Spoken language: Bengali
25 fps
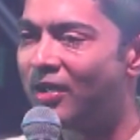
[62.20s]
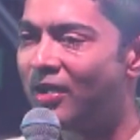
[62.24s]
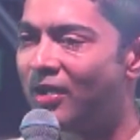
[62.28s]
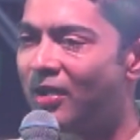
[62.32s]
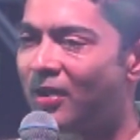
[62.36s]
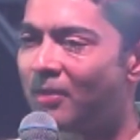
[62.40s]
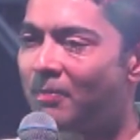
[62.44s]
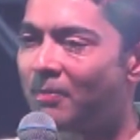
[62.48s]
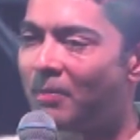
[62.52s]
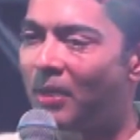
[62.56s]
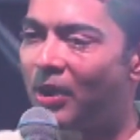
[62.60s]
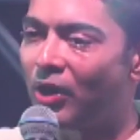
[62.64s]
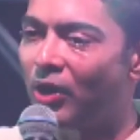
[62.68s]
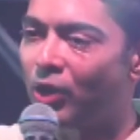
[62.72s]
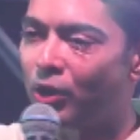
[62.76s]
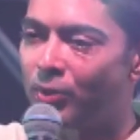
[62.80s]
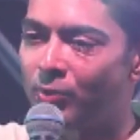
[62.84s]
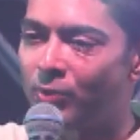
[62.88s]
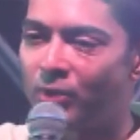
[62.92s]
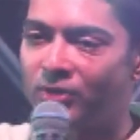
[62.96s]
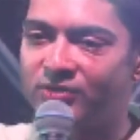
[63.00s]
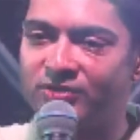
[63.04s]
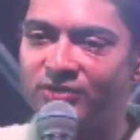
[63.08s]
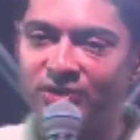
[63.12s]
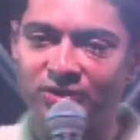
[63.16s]
ব্যালট
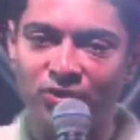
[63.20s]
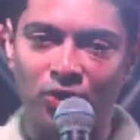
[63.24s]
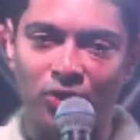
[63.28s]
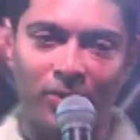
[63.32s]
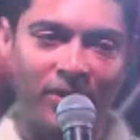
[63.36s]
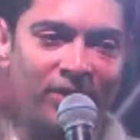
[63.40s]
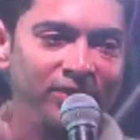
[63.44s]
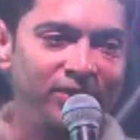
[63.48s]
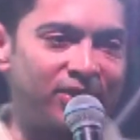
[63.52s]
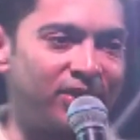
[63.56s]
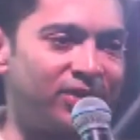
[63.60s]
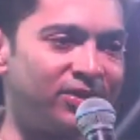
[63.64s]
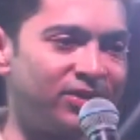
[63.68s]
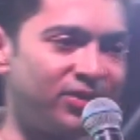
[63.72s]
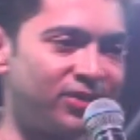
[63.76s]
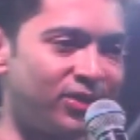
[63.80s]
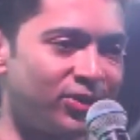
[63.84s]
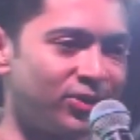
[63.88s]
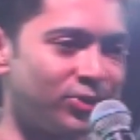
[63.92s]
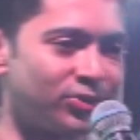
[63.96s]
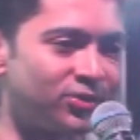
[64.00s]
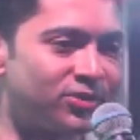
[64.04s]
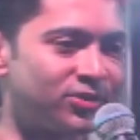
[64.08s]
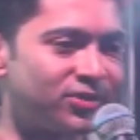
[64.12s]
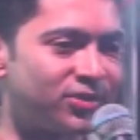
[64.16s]
বক্সে জমা দিয়ে দিতে
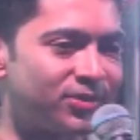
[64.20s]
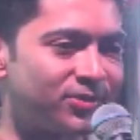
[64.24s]
হচ্ছে